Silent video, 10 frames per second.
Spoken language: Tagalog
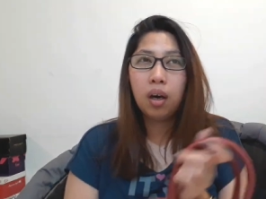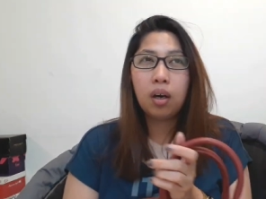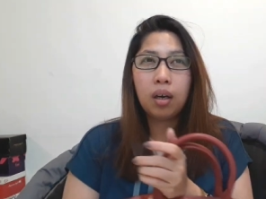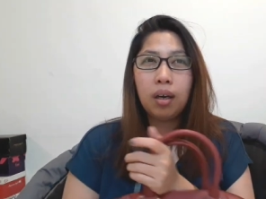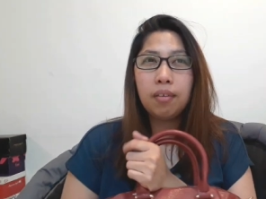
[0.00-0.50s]

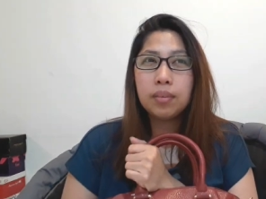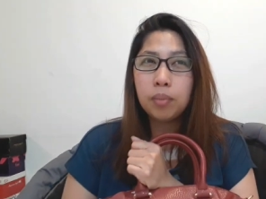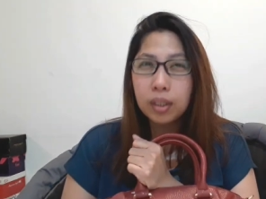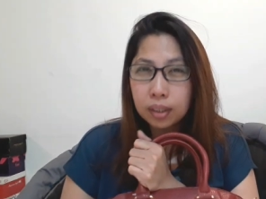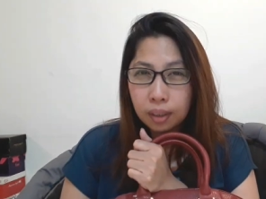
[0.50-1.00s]
Or if,
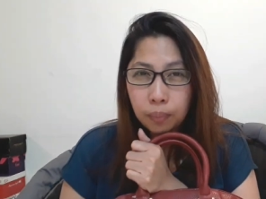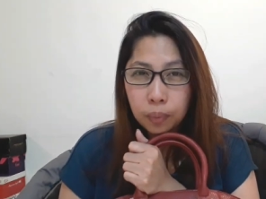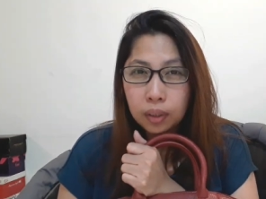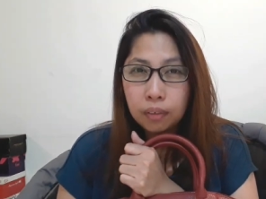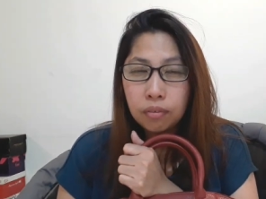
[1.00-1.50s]
for
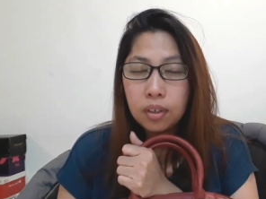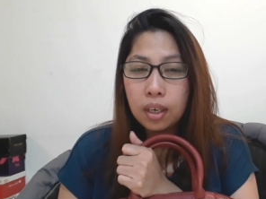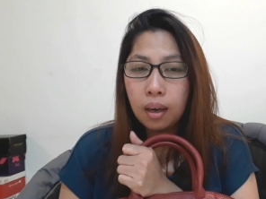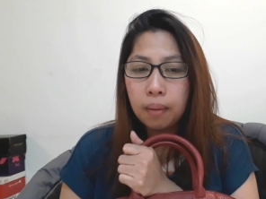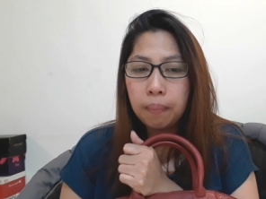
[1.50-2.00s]
example, if
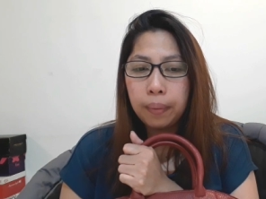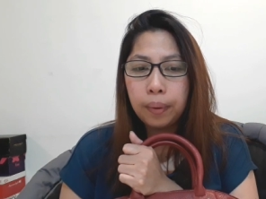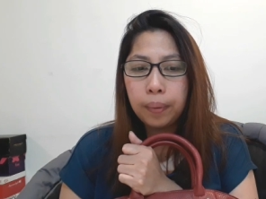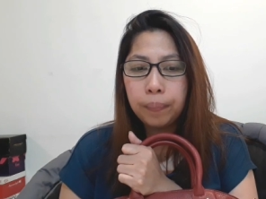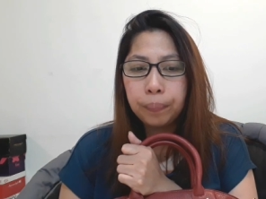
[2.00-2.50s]
they have
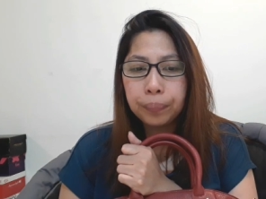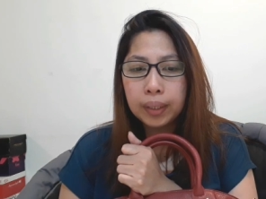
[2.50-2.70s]
um,